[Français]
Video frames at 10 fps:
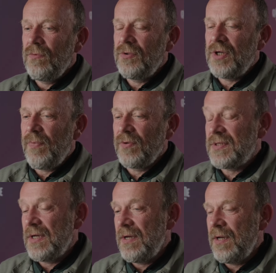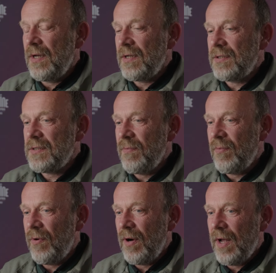où j'ai pensé à ce
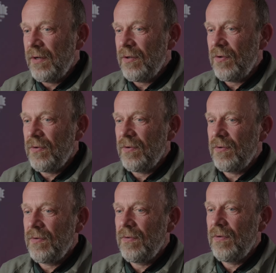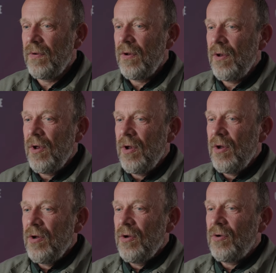moment-là que
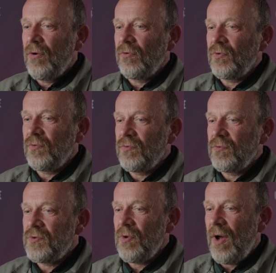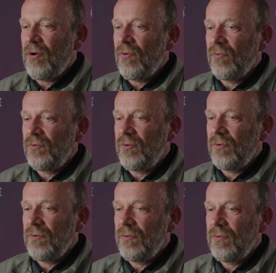quand on se raconte
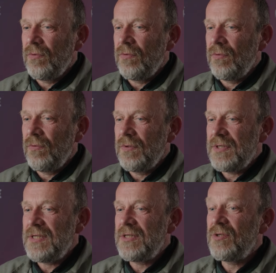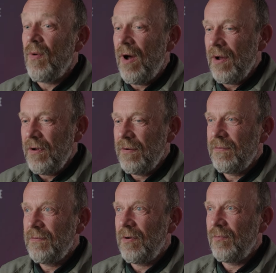euh, des histoires,
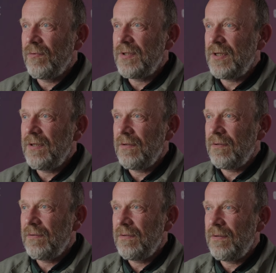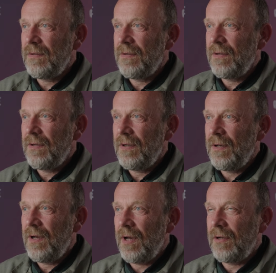comme on dit,
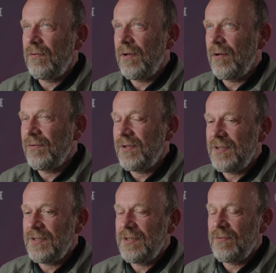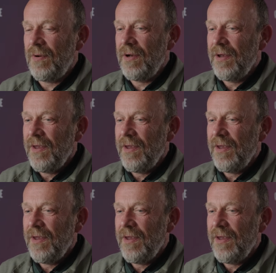arrête de te raconter des histoires,